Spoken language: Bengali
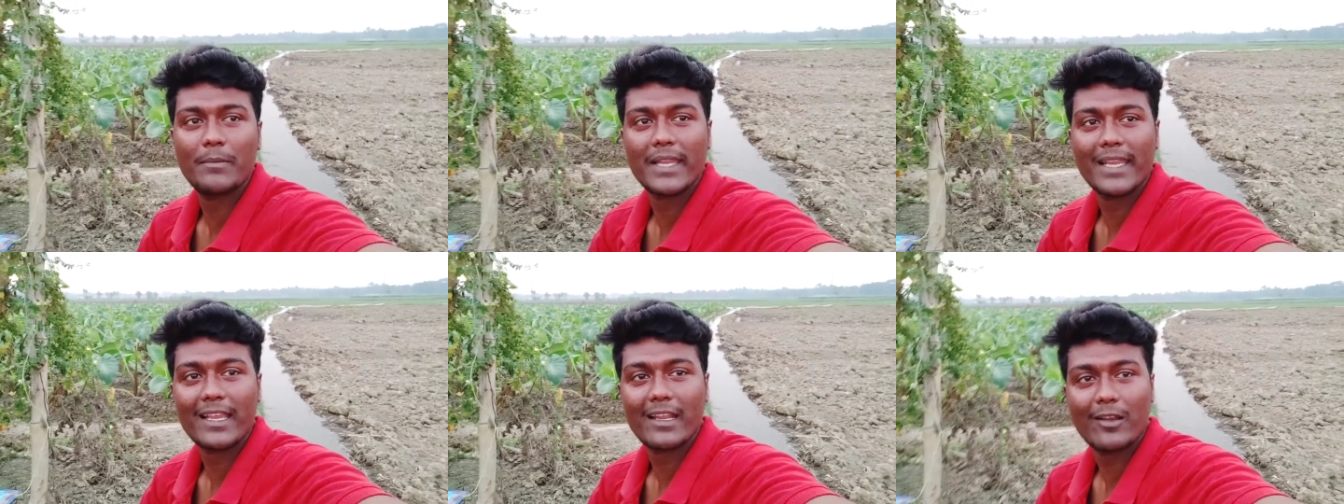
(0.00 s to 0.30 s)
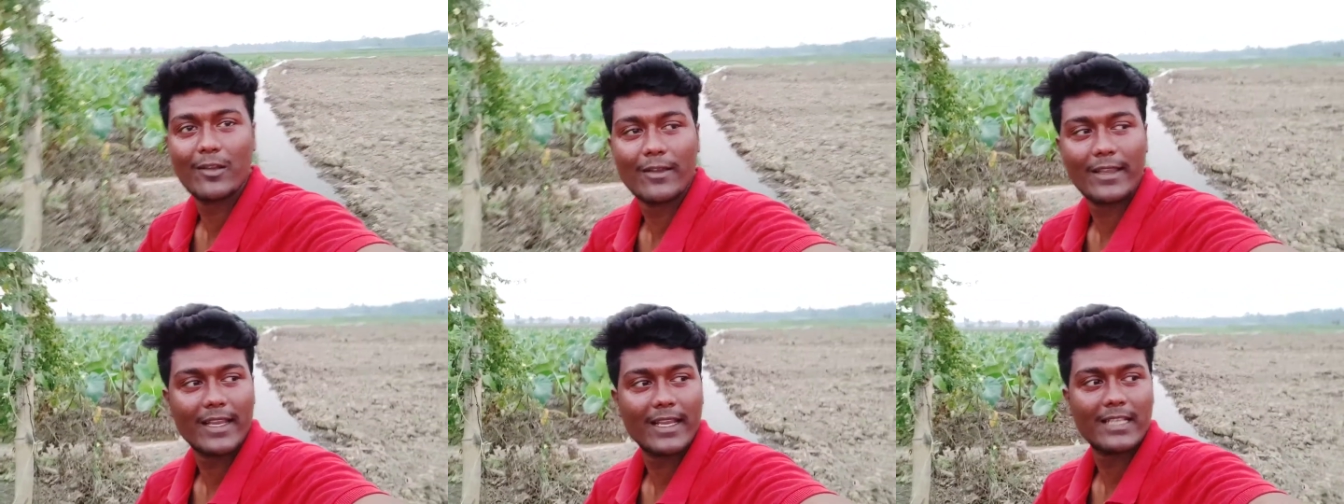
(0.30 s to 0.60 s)

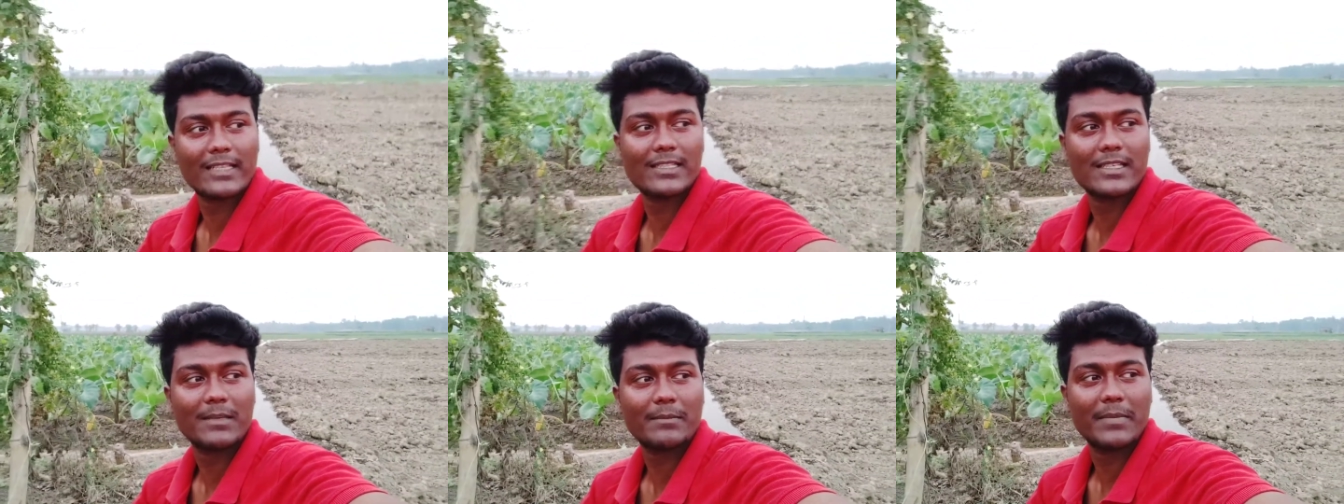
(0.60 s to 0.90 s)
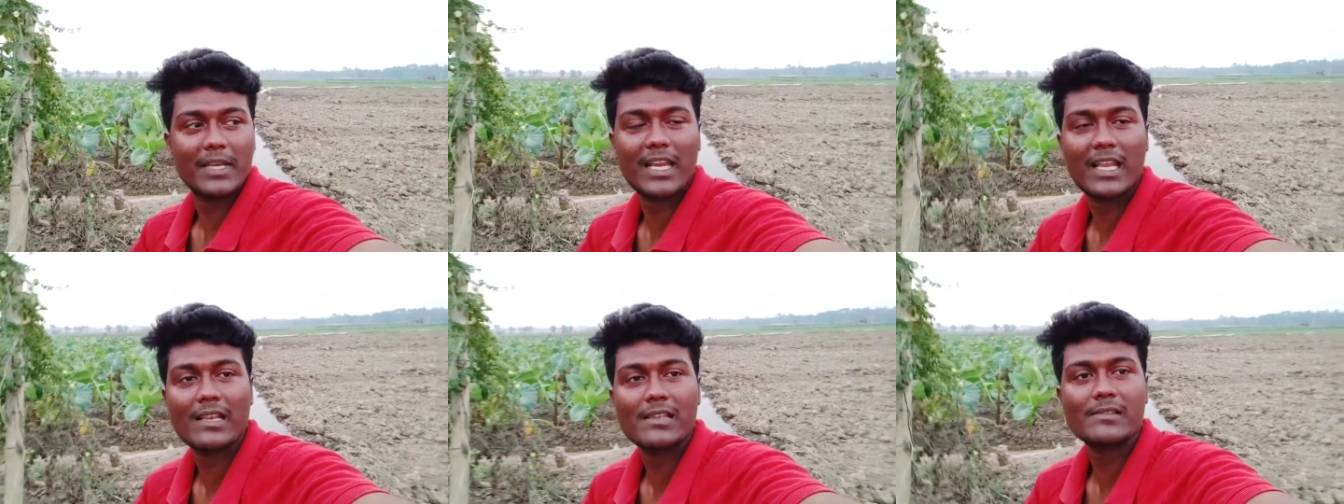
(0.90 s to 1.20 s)
বিকেল হয়ে গেছে
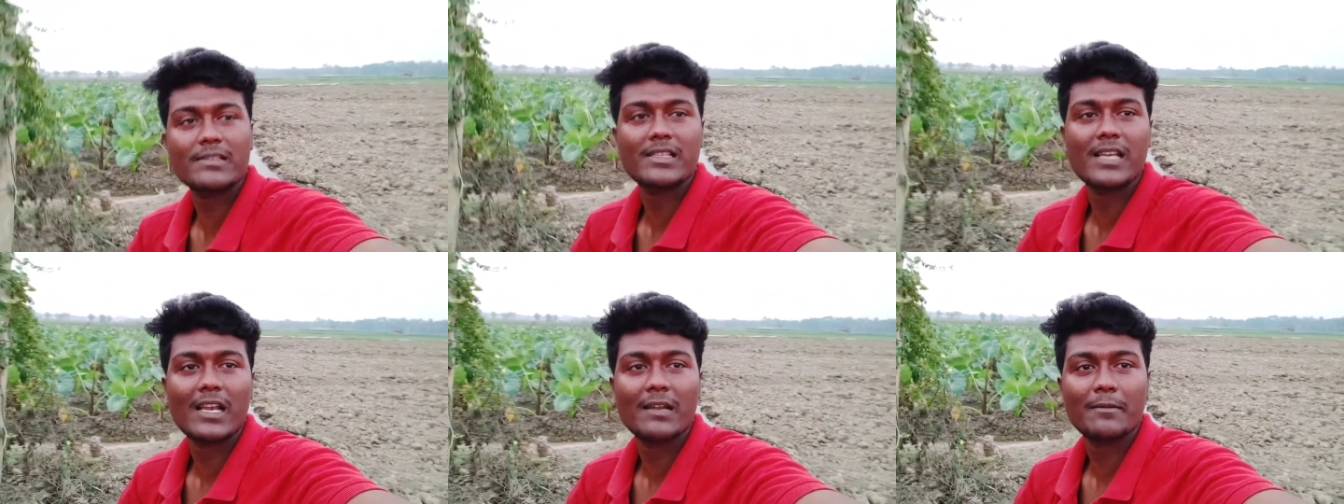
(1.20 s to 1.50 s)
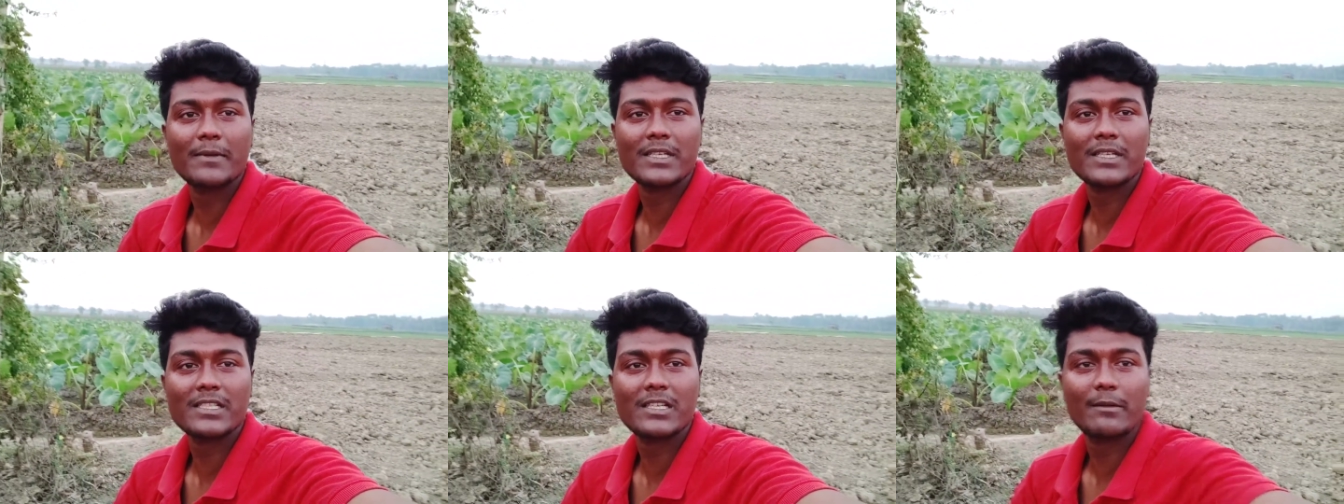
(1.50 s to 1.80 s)
বিকেল সাড়ে
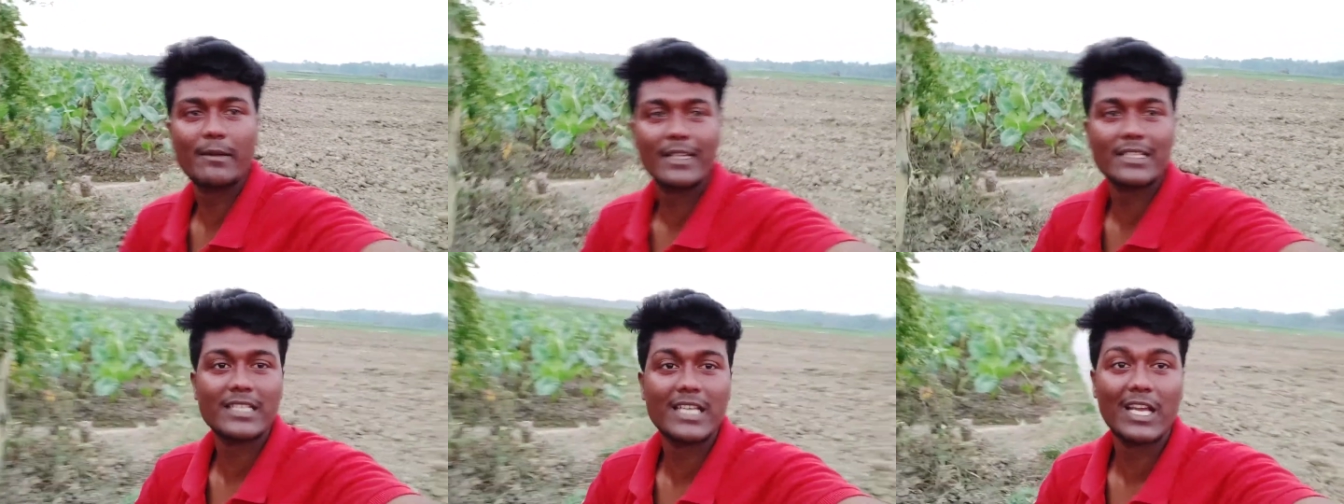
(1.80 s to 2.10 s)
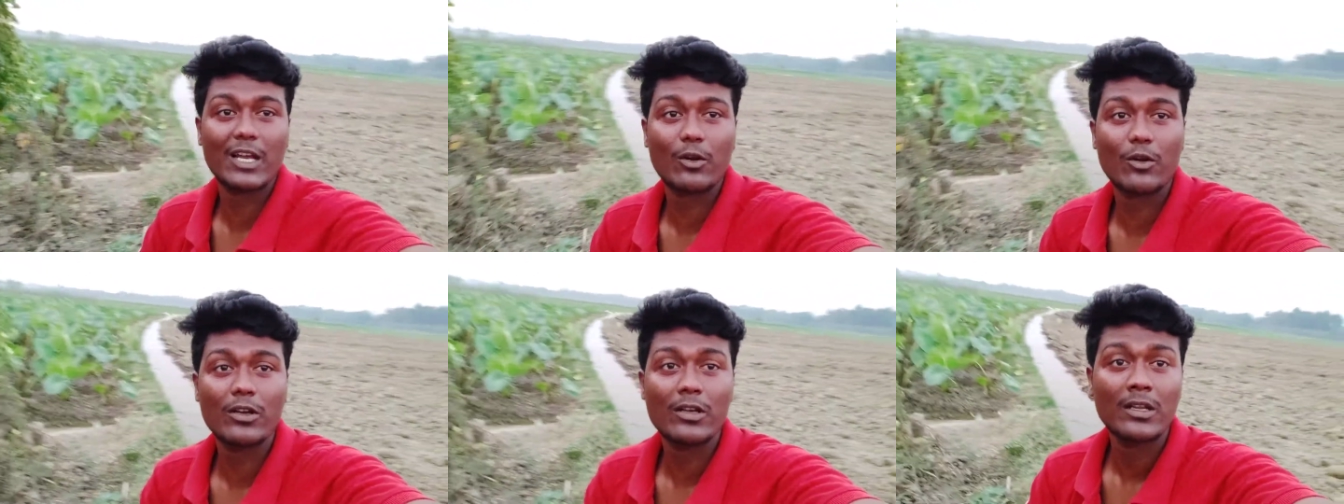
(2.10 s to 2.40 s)
পাঁচটা বাজে
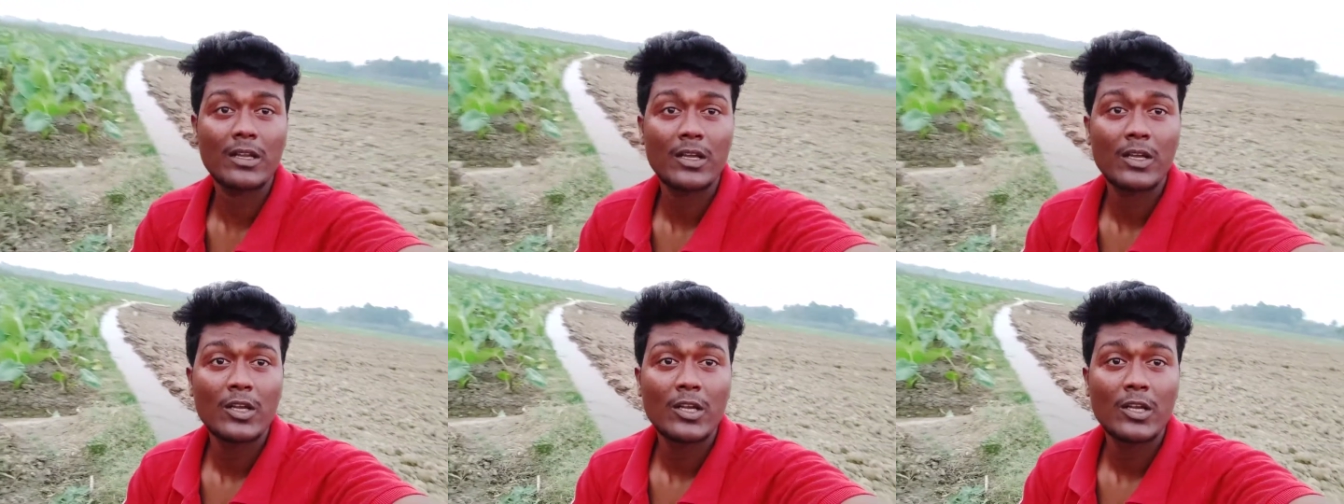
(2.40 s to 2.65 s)
এখন